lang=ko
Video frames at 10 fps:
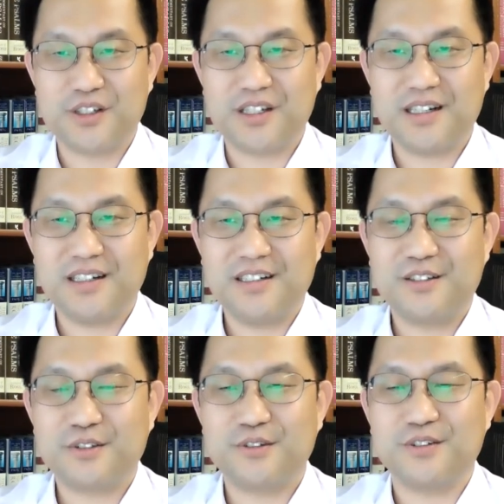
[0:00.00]
형종이가
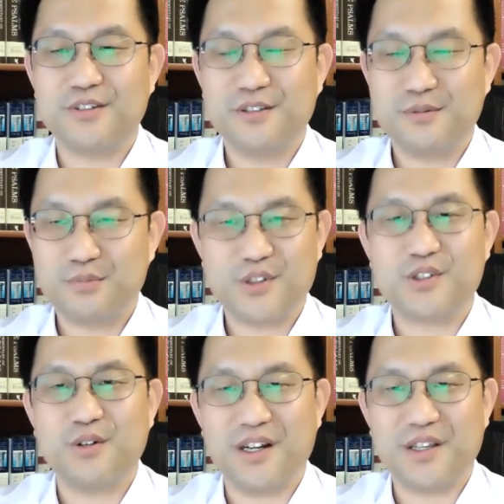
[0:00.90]
누구를
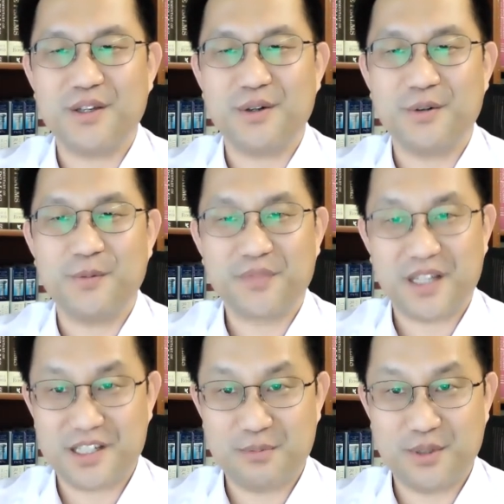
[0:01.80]
무서워하리요
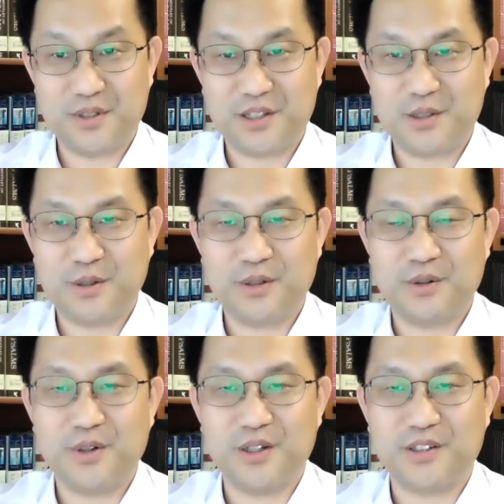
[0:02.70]
다시 한 번 더 기도를
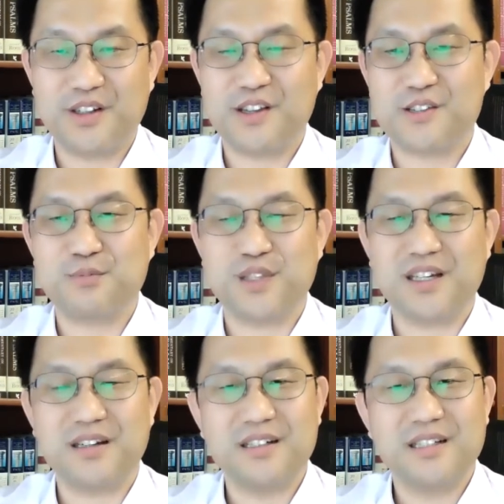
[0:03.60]

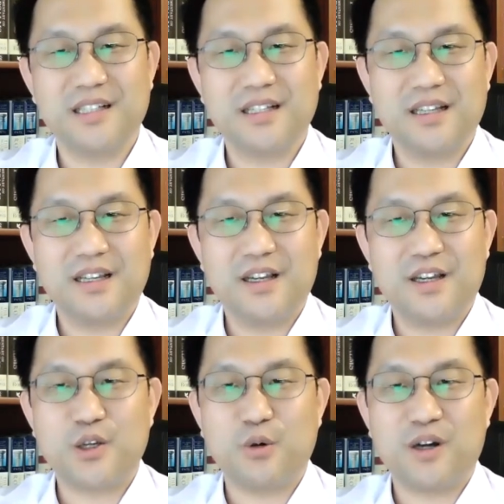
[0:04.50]
올려드리겠습니다.
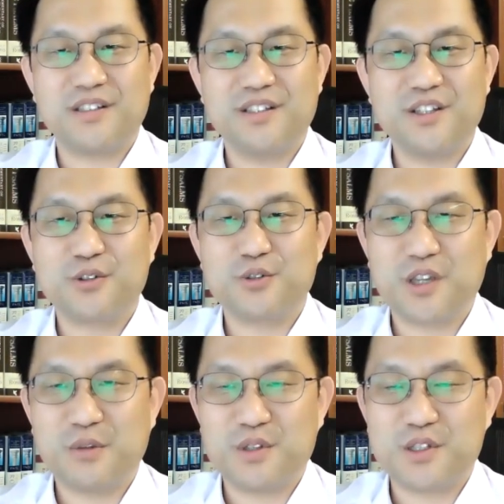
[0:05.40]
여호와는
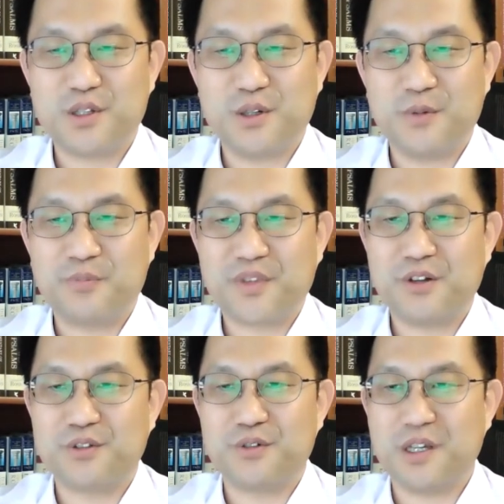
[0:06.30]
형종이의 위치요
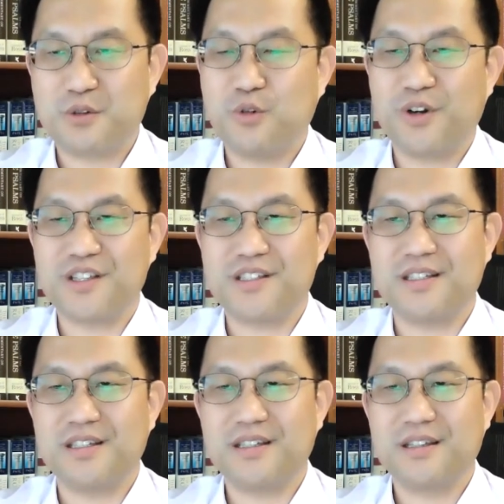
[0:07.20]
형종이의
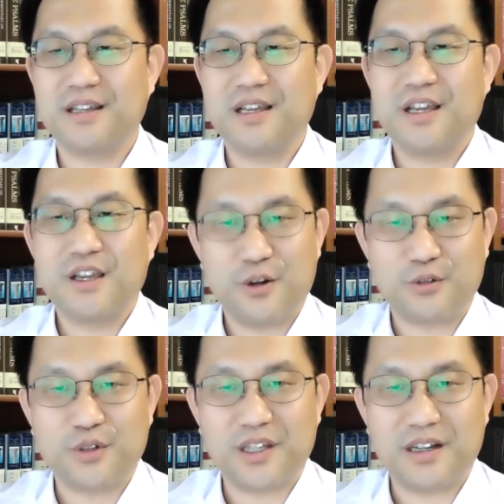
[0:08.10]
구원이시니
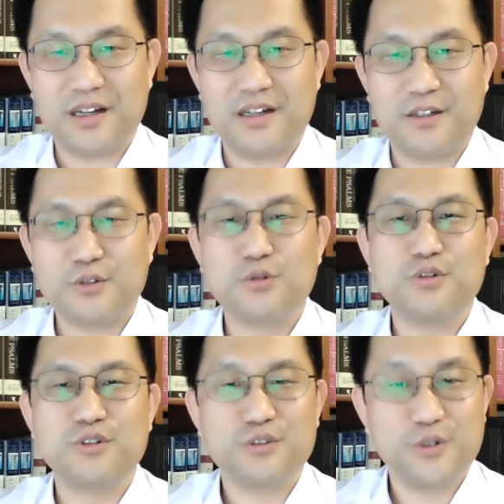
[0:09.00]
형종이가
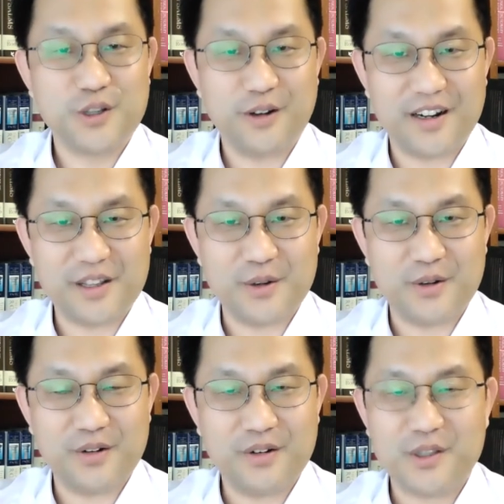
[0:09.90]
누구를 두려워하리요
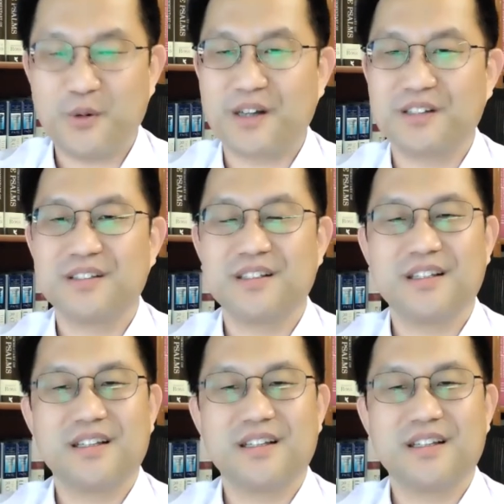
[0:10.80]
여호와는